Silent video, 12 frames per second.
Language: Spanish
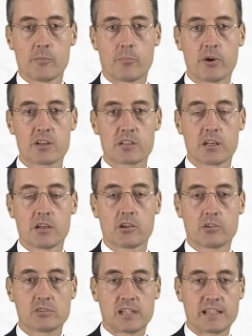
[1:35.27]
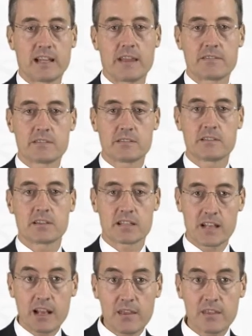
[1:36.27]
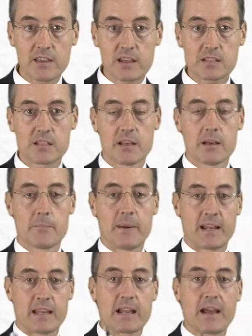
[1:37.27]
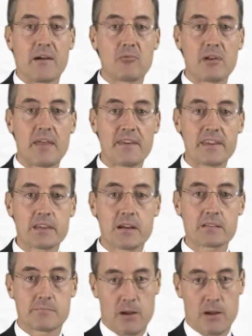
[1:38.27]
Pues contratar a distintas agencias para que cada una de ellas,